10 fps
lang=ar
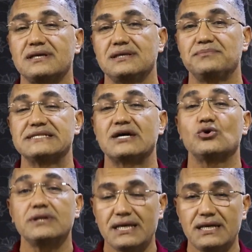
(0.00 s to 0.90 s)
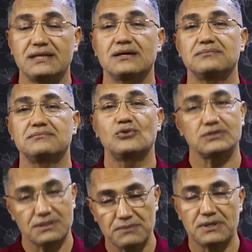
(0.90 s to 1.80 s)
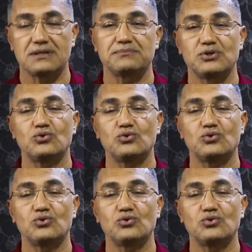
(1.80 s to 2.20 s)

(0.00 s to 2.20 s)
طيب اذا كنا احنا معظم المرات